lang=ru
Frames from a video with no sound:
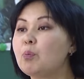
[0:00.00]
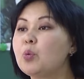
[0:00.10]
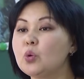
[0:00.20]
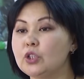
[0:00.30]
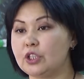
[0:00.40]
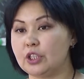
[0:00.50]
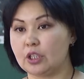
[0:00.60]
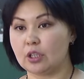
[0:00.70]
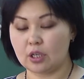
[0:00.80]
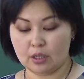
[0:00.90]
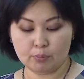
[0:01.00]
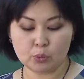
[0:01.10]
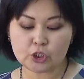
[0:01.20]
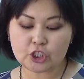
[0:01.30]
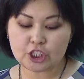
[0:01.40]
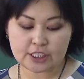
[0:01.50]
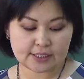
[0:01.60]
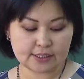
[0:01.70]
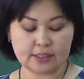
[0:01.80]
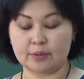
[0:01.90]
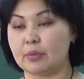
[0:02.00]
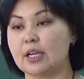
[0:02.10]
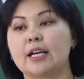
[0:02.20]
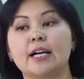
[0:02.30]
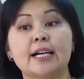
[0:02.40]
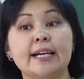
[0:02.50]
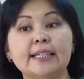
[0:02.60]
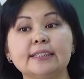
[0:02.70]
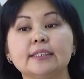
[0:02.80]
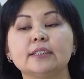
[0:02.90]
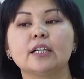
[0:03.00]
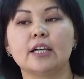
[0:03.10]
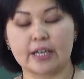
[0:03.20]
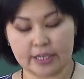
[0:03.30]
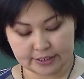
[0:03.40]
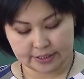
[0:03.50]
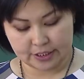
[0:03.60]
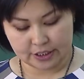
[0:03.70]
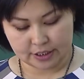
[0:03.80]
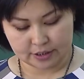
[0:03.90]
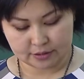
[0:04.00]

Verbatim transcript: «Путник» будь чистым, как этот родник.